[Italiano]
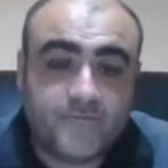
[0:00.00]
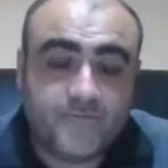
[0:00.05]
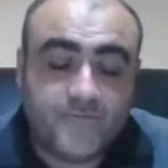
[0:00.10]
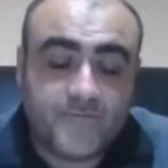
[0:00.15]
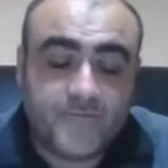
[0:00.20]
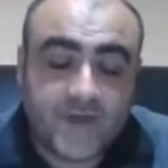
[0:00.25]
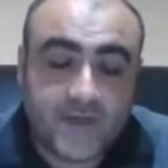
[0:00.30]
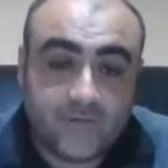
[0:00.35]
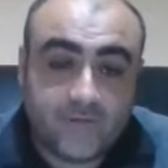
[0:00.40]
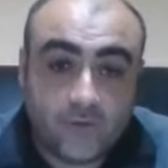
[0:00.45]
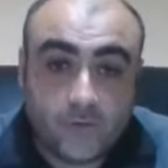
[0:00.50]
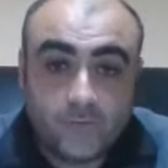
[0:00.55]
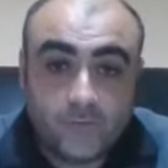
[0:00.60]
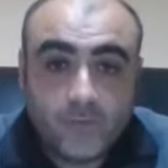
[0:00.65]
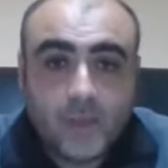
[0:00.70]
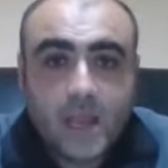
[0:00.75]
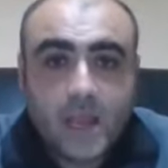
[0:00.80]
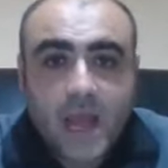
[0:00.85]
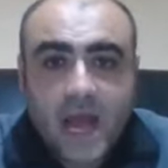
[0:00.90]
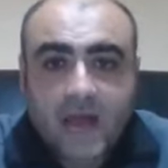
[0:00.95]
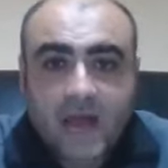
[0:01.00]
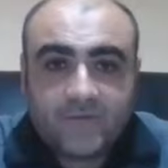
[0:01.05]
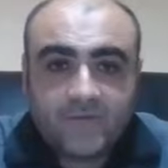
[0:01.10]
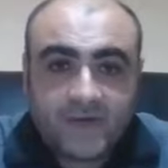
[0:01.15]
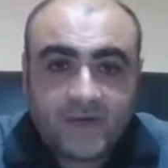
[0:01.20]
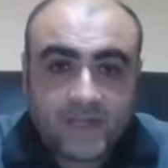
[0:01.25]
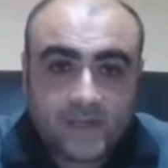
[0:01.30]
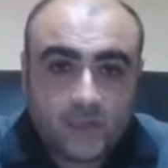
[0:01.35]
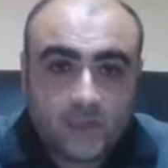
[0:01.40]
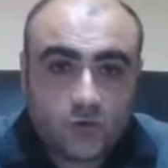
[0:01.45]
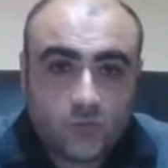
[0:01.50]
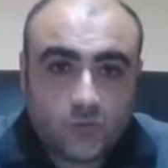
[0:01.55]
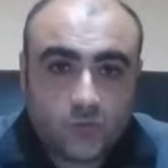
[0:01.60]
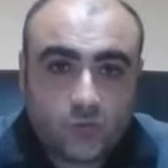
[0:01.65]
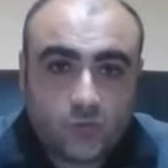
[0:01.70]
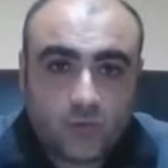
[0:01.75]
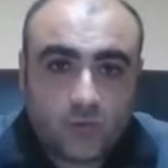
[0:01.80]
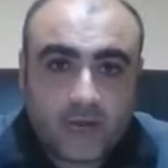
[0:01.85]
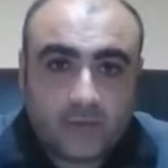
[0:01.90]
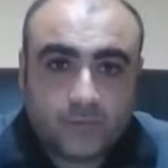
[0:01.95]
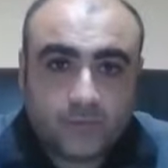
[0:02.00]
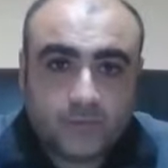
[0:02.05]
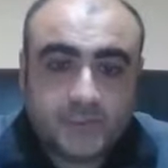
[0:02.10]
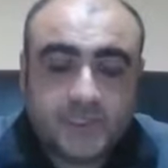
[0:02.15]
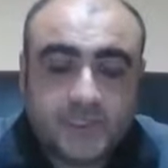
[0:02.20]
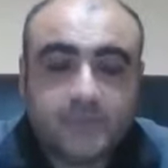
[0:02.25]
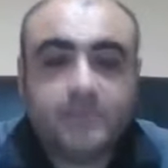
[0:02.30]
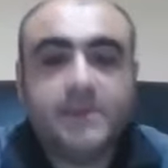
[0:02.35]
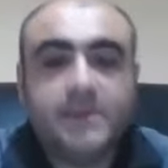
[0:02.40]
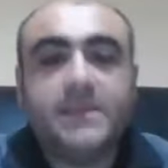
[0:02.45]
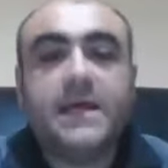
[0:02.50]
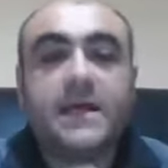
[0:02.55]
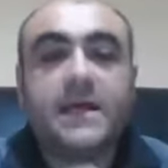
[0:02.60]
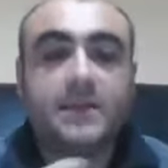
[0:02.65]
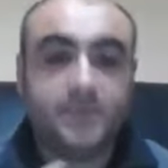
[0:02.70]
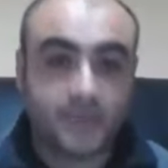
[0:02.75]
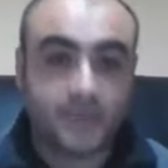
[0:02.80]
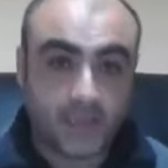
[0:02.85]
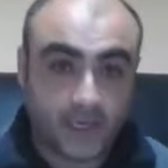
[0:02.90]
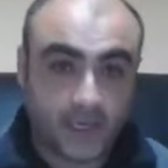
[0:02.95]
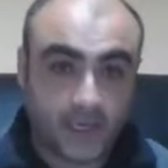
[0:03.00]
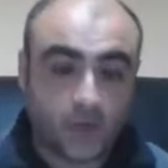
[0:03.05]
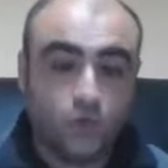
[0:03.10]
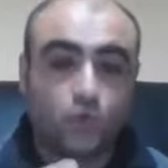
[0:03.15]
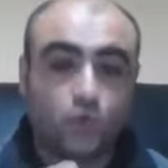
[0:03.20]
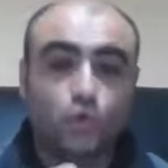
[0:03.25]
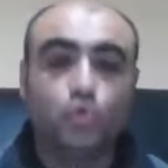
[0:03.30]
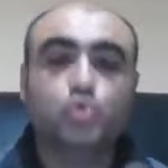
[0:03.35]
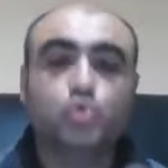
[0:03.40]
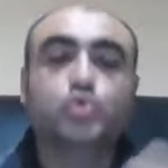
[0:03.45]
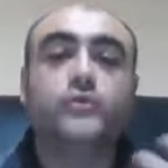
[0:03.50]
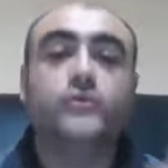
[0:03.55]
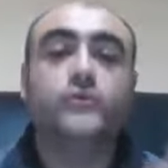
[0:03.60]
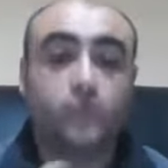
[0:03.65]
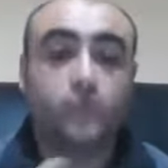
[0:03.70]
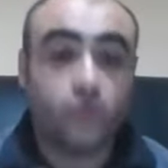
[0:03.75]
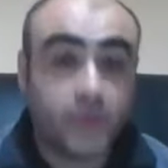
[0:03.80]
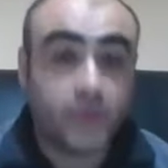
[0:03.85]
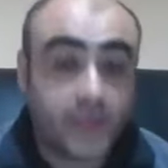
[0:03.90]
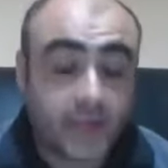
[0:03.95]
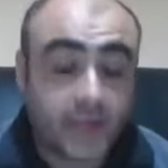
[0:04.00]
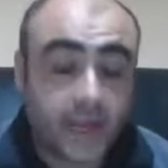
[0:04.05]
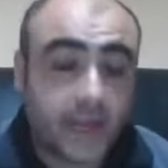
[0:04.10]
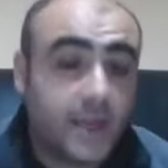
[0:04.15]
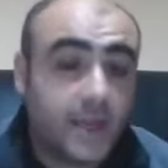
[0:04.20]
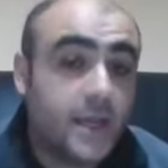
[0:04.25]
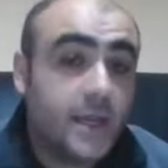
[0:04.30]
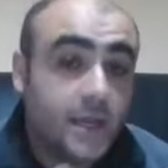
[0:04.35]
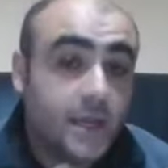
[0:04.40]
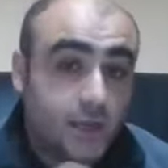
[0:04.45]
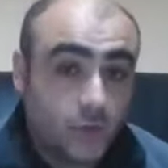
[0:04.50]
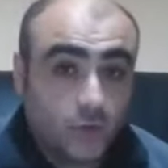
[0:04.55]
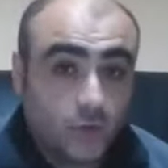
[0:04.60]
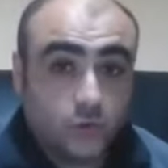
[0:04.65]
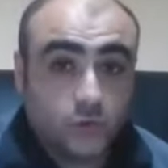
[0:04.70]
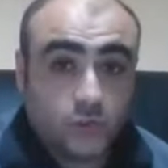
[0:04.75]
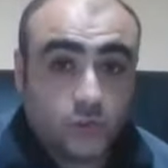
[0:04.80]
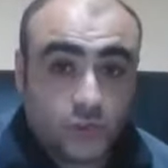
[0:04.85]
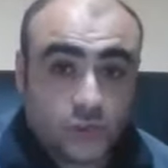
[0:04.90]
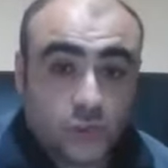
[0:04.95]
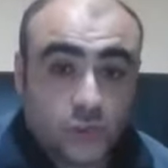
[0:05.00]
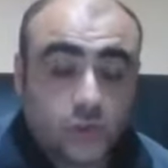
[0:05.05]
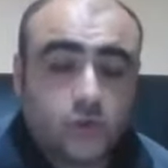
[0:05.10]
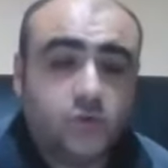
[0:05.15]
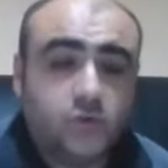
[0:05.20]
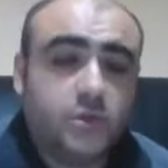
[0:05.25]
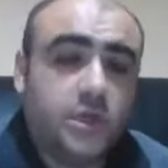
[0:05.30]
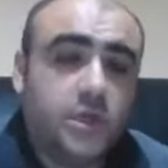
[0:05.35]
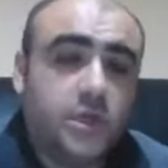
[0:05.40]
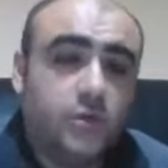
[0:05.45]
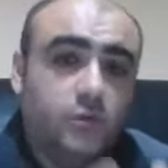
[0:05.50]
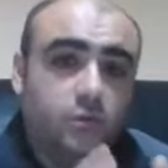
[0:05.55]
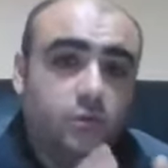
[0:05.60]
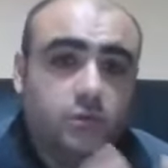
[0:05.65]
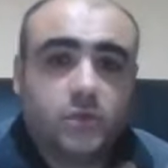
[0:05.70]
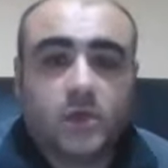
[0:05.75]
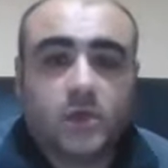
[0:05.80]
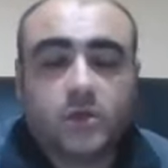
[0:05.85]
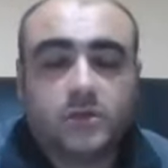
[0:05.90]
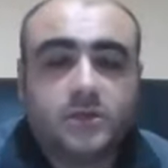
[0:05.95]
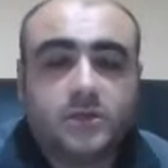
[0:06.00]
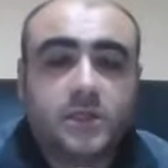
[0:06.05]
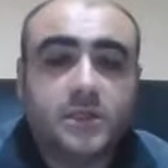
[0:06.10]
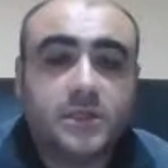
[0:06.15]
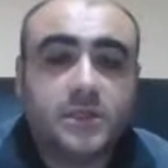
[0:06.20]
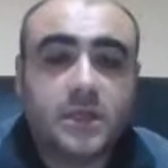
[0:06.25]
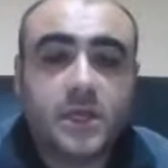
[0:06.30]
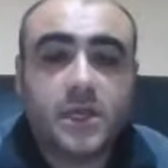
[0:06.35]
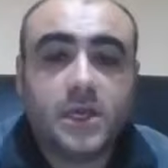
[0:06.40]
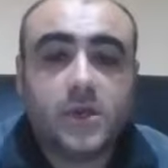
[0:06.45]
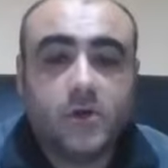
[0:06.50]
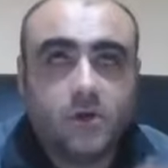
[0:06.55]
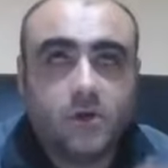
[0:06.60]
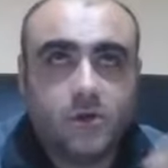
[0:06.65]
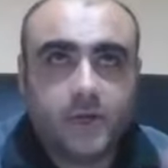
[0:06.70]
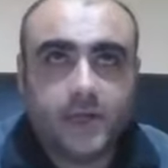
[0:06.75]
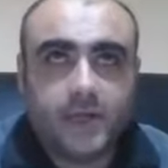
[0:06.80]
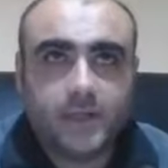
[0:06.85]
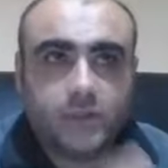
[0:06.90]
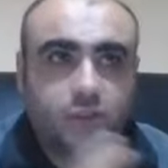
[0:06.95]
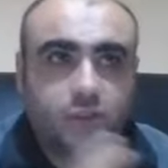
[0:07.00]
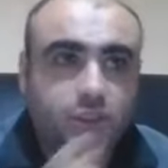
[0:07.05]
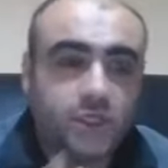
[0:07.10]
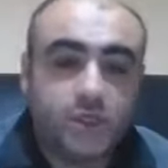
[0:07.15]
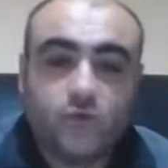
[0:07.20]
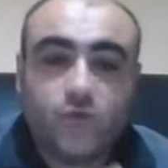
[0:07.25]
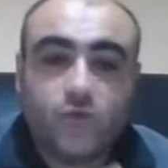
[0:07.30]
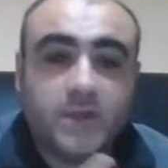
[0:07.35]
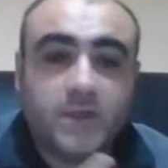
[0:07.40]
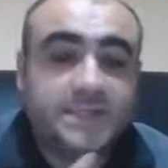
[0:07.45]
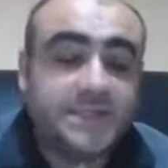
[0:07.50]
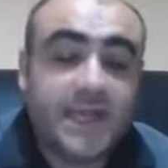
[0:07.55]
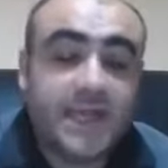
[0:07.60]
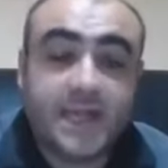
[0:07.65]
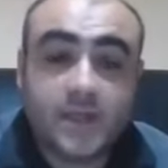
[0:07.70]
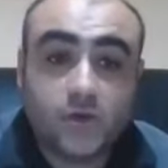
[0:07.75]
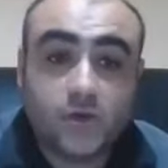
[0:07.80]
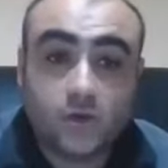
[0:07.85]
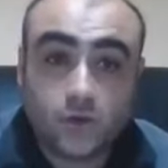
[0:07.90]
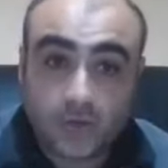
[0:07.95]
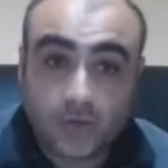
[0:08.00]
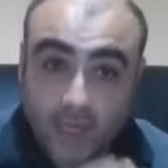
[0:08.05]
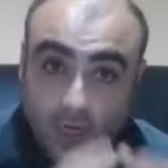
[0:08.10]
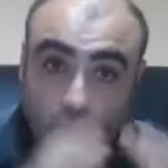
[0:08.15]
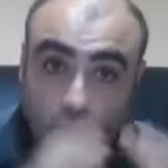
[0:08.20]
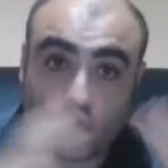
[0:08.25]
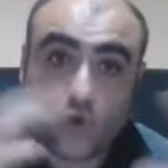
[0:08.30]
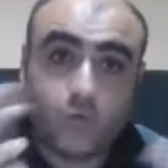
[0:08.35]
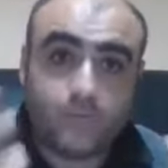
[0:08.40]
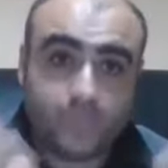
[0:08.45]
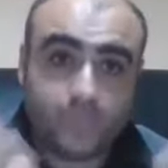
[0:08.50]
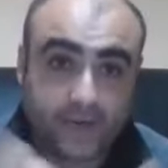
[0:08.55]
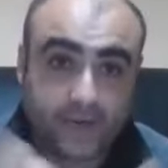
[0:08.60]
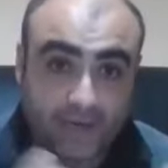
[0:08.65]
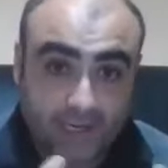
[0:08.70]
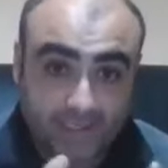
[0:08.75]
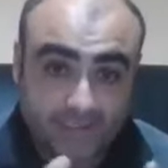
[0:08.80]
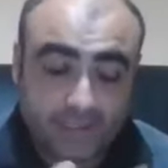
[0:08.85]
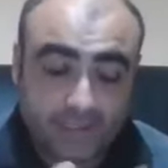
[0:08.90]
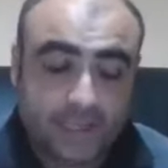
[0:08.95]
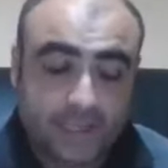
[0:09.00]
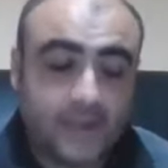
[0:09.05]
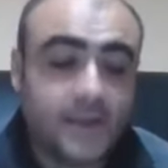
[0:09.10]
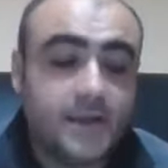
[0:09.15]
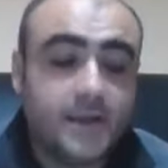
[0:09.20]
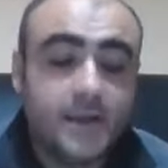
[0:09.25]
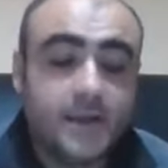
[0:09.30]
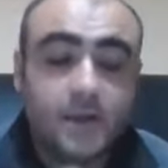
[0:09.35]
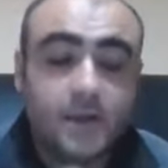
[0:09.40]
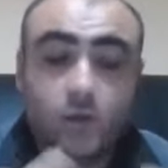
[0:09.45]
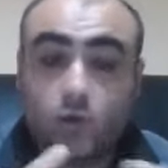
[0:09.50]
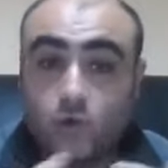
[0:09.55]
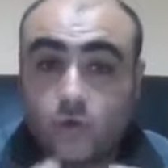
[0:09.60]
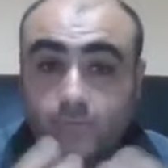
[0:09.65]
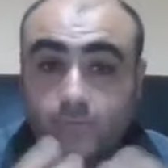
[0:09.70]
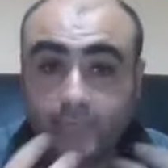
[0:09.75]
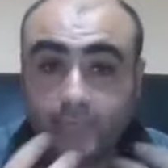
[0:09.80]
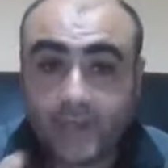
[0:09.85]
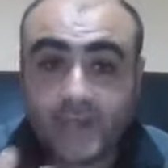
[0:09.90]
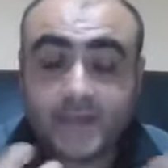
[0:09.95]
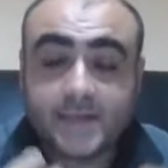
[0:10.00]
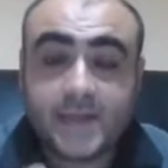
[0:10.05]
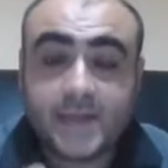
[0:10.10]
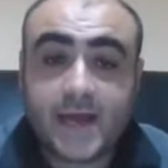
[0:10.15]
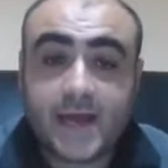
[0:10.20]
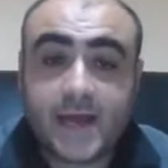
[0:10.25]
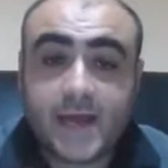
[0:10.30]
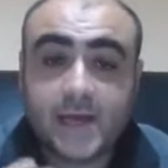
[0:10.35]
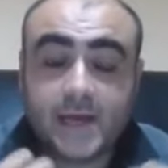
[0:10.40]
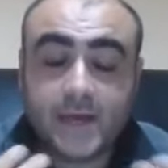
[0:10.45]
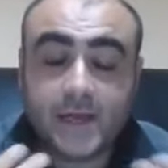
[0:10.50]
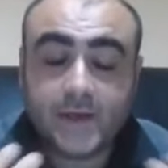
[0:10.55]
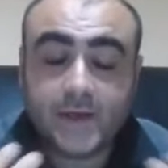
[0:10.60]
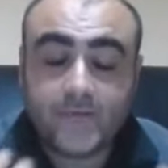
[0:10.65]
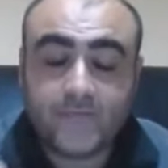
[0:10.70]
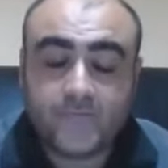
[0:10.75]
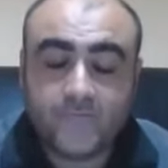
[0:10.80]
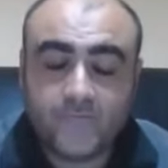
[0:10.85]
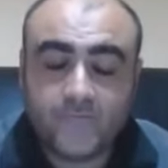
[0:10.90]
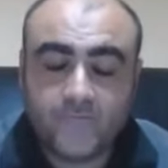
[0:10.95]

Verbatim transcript: vivo, avrete comunque la possibilità di usufruire non solo di un tot di ore, 5-6 ore comprese, con me dal